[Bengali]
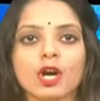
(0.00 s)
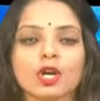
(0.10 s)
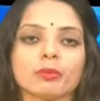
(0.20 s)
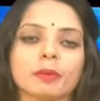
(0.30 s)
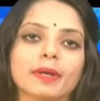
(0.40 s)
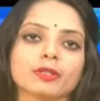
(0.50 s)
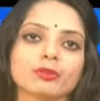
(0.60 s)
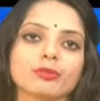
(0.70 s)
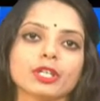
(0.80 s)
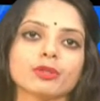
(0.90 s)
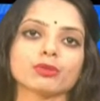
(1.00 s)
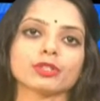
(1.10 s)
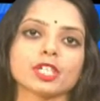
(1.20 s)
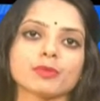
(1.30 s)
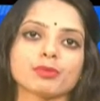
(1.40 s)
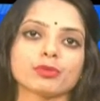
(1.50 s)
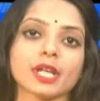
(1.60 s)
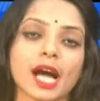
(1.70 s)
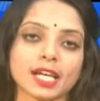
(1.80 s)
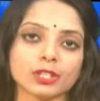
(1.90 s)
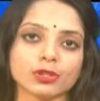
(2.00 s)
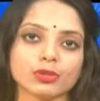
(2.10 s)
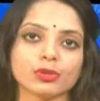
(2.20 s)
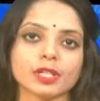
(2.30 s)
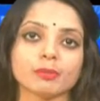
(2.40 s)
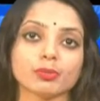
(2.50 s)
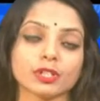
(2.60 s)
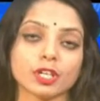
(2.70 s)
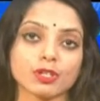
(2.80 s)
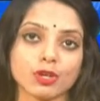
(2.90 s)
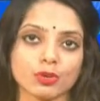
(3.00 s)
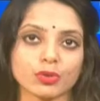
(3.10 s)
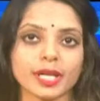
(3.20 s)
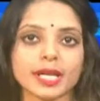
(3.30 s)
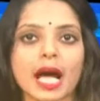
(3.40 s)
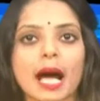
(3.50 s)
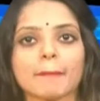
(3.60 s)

রবিবার দুপুরে গুরুদাসপুর থানা চত্বরের প্রধান সড়কে